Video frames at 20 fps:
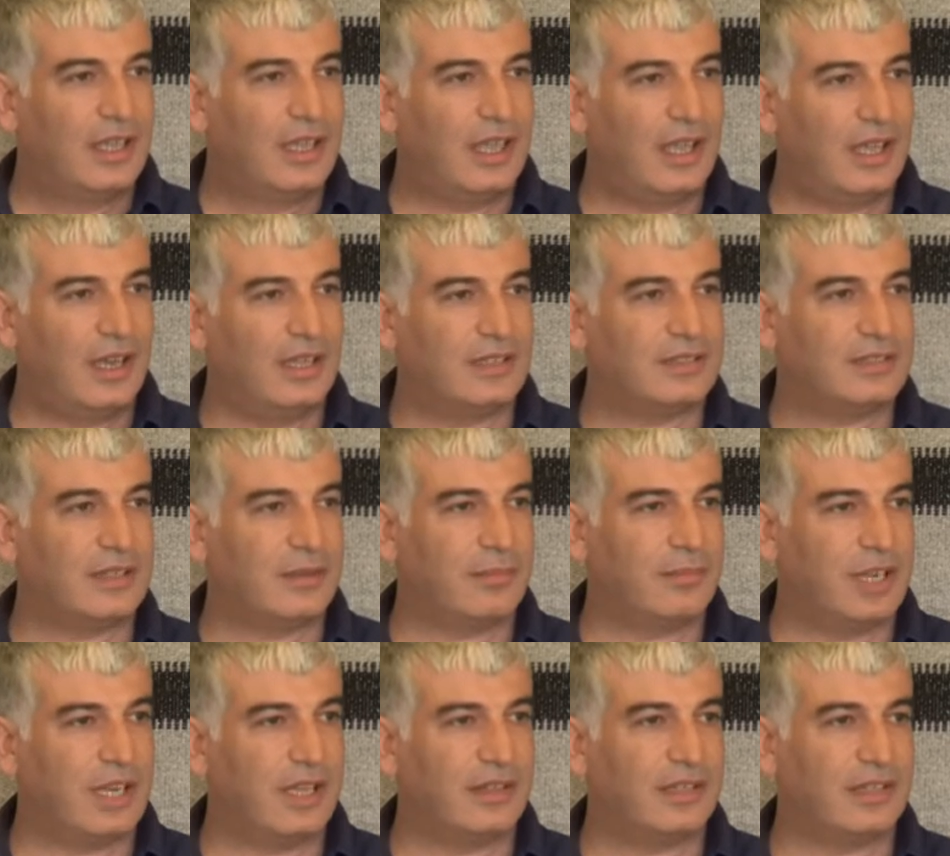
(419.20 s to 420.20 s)
en azından
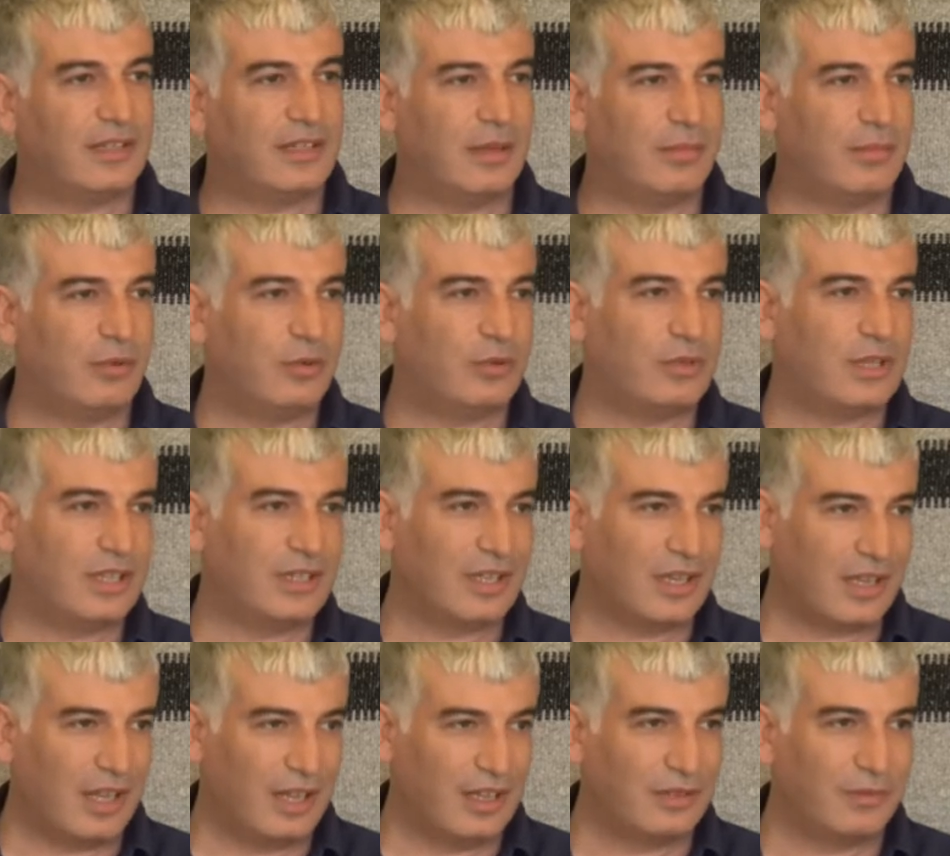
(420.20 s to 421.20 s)
bir anda tabii ülkede
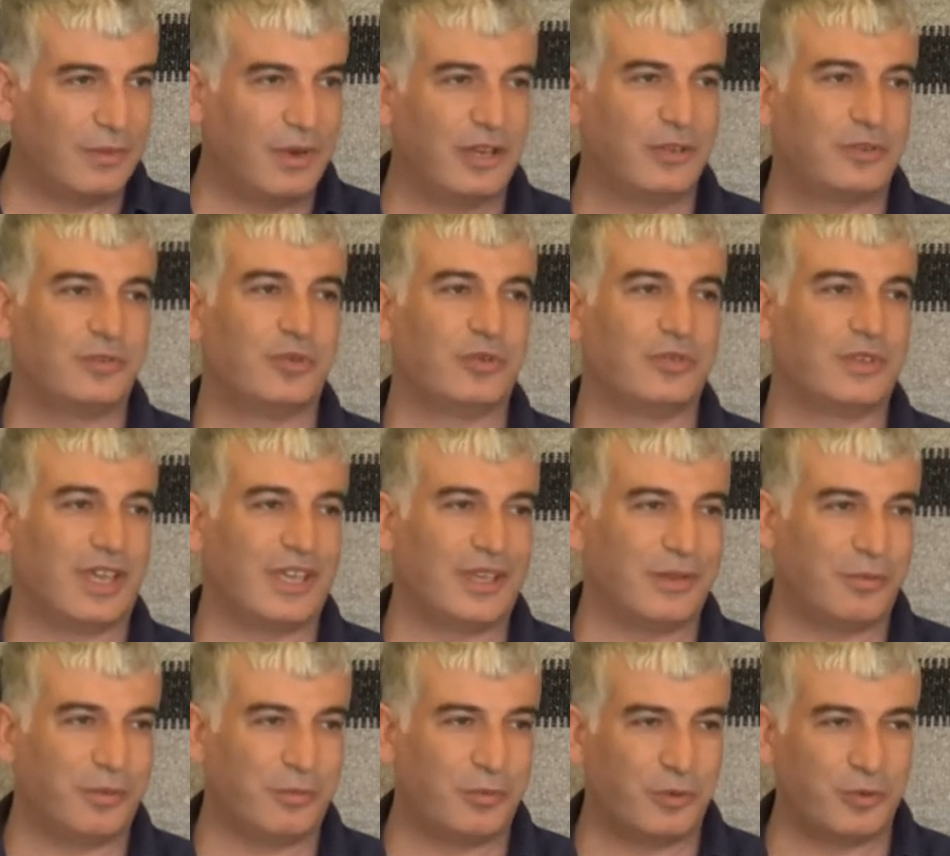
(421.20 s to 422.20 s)
kaldırmak, hele Türkiye
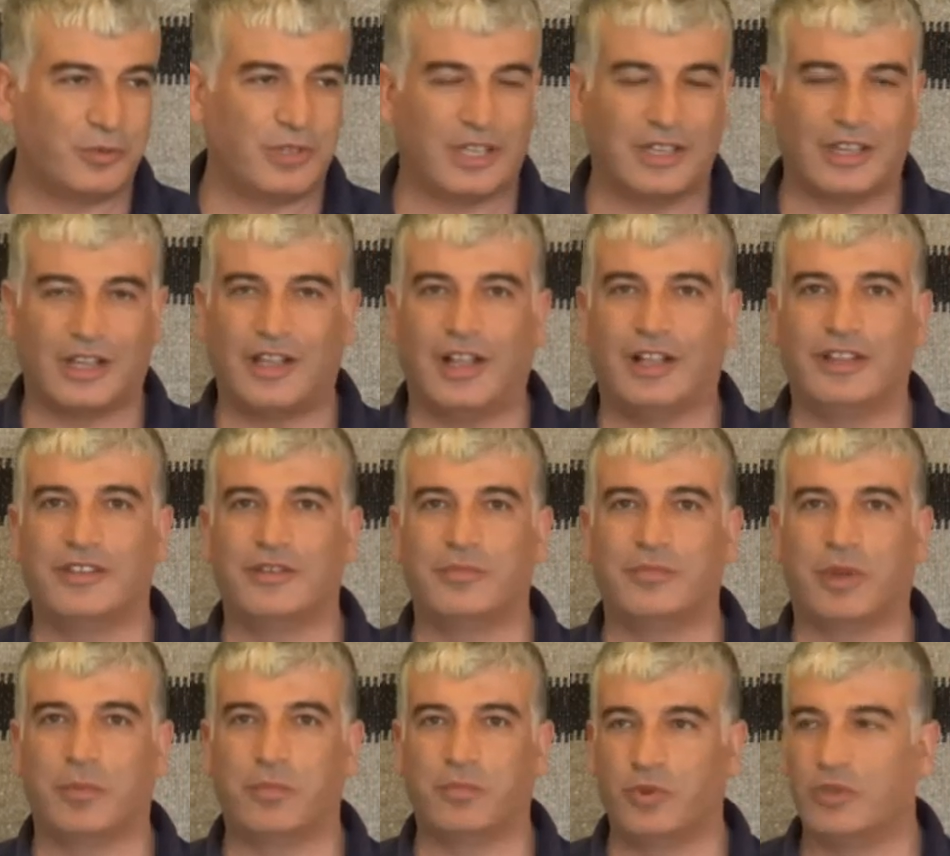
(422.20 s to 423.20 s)
gibi bir ülkede
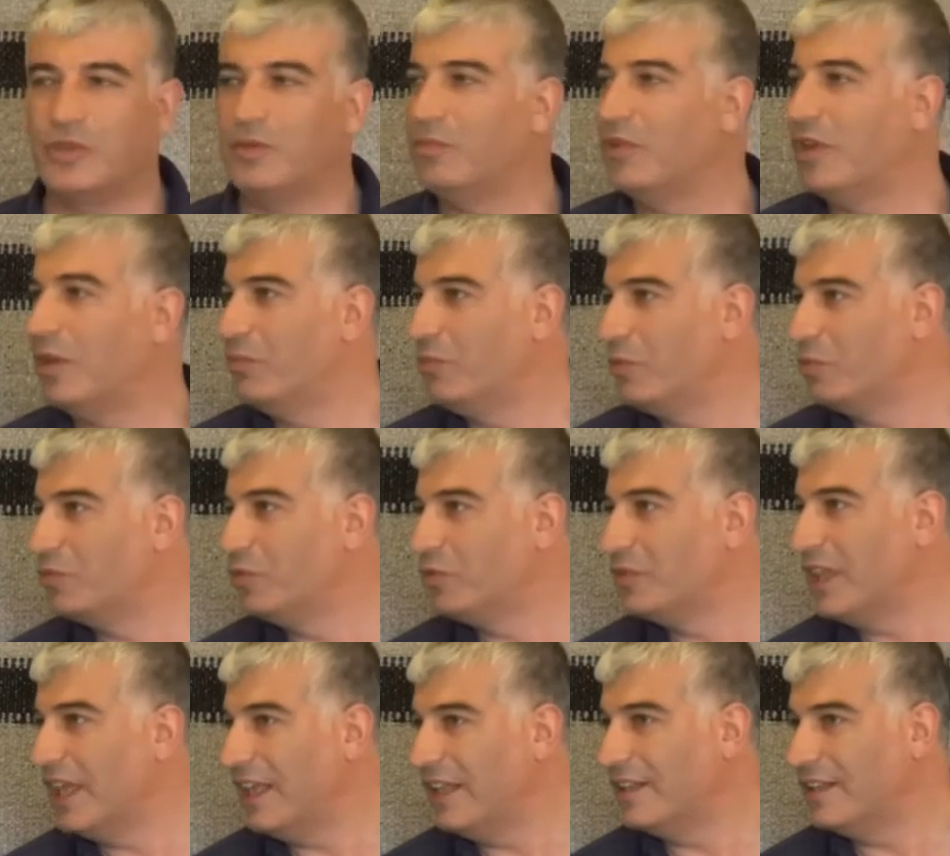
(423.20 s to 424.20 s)
kaldırmak bugün bile
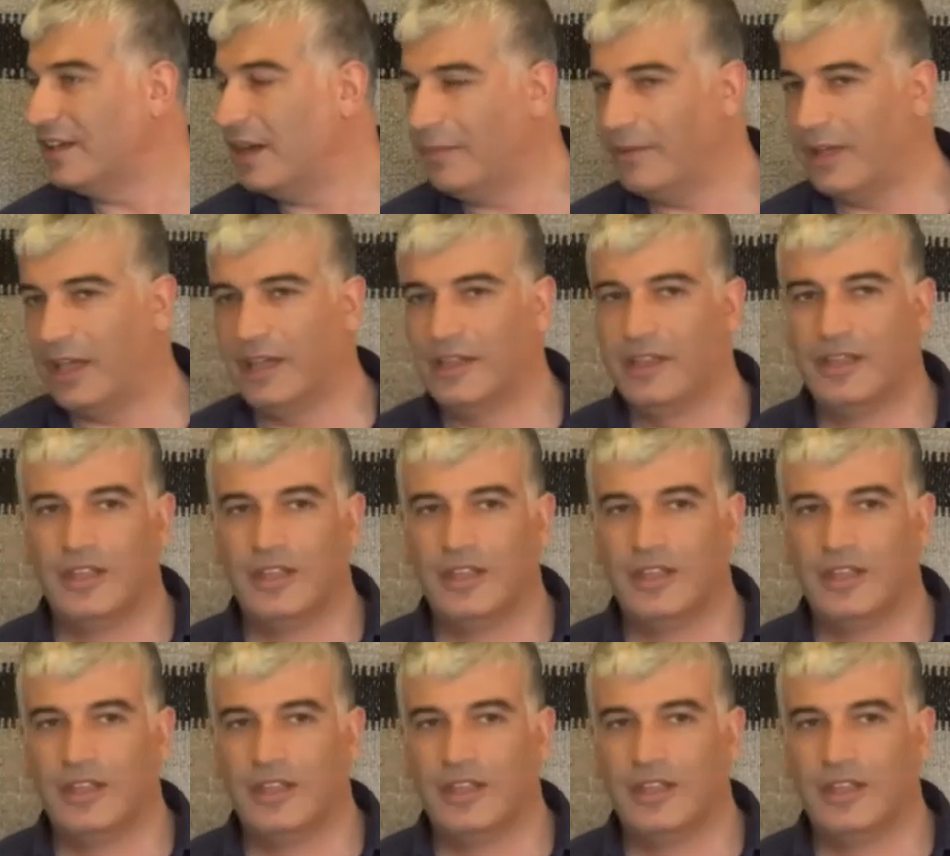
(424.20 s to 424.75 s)
mümkün değildir ama